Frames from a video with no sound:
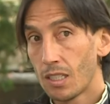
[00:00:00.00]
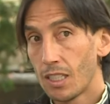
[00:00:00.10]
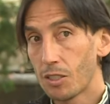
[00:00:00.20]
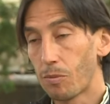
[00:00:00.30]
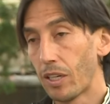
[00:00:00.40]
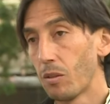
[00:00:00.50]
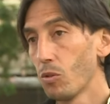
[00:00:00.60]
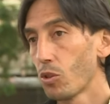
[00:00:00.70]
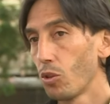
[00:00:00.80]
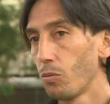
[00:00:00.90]

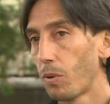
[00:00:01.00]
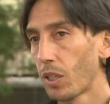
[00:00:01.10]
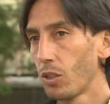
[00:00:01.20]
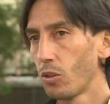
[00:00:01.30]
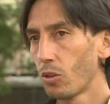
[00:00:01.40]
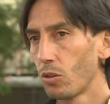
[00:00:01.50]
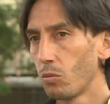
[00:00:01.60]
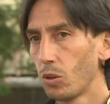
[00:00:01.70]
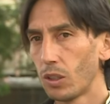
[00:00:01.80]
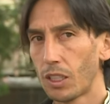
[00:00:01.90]
Esperemos hoy un partido
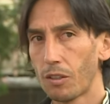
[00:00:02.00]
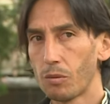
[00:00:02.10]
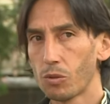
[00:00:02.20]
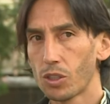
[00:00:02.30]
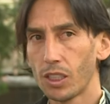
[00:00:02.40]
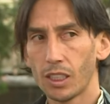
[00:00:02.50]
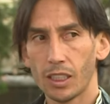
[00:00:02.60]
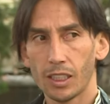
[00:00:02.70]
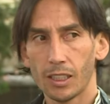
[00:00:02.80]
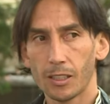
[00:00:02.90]
como el que vimos en
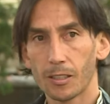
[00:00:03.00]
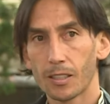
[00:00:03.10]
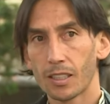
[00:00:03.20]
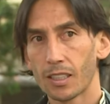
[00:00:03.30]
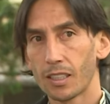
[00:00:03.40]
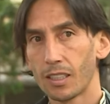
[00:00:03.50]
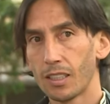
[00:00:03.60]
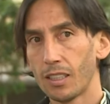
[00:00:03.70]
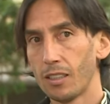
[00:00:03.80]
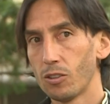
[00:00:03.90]
eh,
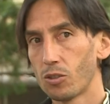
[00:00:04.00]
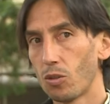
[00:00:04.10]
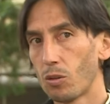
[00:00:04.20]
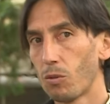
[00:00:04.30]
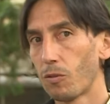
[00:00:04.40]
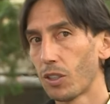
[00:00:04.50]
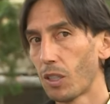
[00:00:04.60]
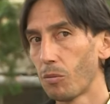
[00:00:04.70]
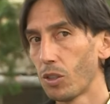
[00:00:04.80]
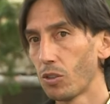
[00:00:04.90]
en los últimos
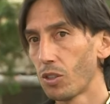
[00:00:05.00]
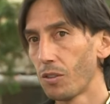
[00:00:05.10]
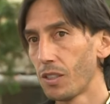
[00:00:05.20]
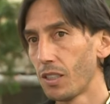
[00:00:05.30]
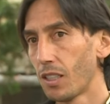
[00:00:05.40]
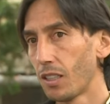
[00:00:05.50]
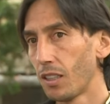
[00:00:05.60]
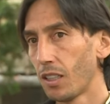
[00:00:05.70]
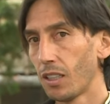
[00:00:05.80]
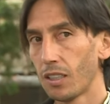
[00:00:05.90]
enfrentamientos de
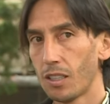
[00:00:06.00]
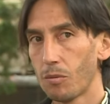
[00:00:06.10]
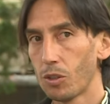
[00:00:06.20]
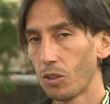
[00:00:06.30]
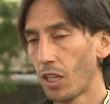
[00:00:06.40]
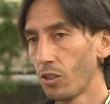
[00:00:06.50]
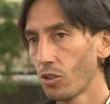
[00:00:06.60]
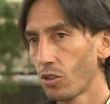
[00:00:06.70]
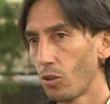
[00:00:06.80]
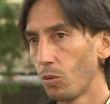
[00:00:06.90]
visitante de
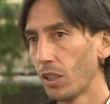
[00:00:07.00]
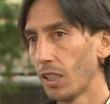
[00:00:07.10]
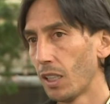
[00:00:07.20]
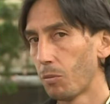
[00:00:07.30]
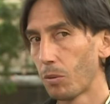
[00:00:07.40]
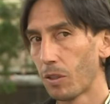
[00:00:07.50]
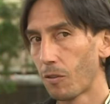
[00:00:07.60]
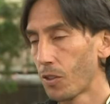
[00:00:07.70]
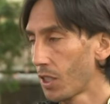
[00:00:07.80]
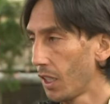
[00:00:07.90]
Millonarios, como el de la
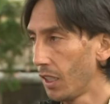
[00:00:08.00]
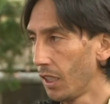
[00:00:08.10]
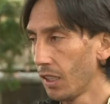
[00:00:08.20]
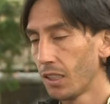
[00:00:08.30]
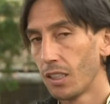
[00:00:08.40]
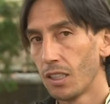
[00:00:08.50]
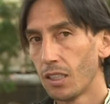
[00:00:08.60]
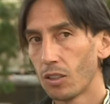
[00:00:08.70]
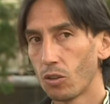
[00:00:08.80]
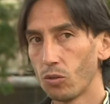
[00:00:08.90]
primera fecha de liga,
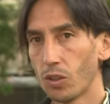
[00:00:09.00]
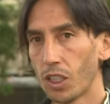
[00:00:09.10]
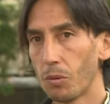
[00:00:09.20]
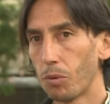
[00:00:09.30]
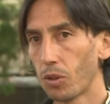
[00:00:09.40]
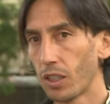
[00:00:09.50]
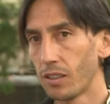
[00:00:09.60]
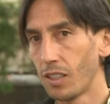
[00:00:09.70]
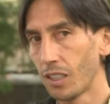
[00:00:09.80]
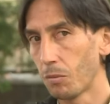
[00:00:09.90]
con un equipo que
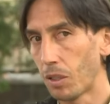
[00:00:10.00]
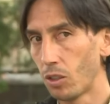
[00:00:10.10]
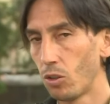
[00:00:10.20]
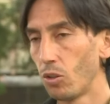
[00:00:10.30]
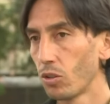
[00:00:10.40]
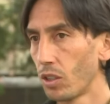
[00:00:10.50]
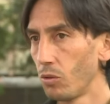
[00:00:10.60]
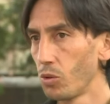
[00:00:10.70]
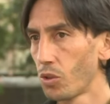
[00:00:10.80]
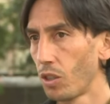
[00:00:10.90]
tiene el balón, que
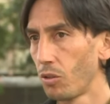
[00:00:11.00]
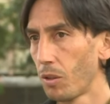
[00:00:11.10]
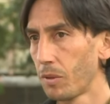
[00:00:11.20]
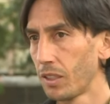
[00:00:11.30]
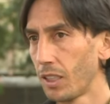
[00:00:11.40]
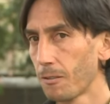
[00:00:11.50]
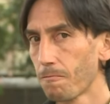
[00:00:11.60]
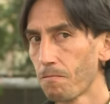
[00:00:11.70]
busca obviamente